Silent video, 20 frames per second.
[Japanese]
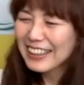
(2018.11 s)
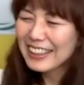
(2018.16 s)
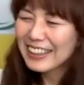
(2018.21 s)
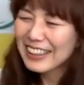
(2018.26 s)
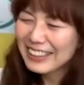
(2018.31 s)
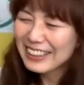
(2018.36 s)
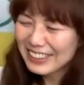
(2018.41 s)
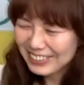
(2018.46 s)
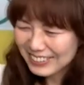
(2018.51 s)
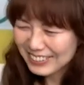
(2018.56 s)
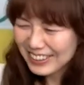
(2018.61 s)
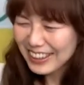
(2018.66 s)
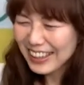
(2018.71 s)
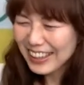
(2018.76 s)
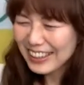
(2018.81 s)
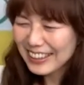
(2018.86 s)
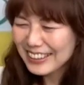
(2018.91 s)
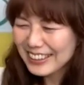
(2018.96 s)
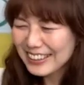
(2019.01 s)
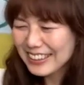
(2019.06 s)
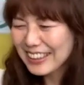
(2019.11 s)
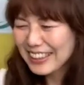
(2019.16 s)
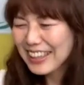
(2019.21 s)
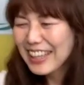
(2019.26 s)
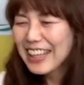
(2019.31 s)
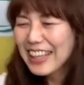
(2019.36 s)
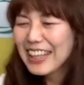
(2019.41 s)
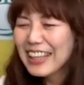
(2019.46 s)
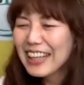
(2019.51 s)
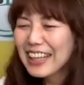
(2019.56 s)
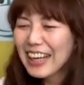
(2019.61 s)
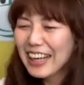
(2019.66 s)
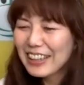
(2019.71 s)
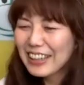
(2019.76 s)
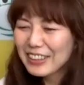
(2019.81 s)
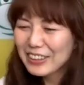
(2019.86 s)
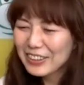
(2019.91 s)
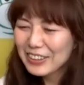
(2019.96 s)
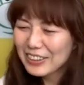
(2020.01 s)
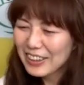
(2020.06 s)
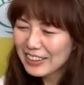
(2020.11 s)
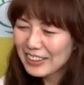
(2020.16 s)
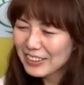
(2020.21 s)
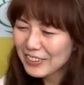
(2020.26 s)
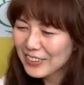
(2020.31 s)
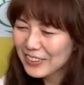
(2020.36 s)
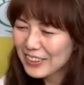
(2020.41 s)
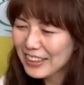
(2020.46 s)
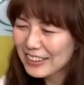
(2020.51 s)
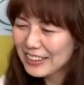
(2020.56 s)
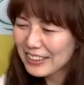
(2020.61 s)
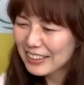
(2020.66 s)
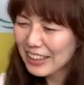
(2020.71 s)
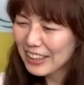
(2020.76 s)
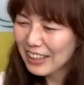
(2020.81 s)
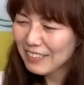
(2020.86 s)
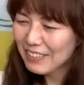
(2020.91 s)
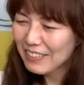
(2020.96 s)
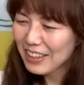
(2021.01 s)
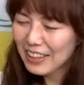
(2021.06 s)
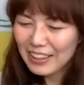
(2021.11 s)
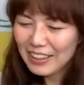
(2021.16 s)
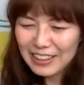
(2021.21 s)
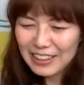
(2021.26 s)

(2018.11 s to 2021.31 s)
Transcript: 飲むの話。あとはそうですね。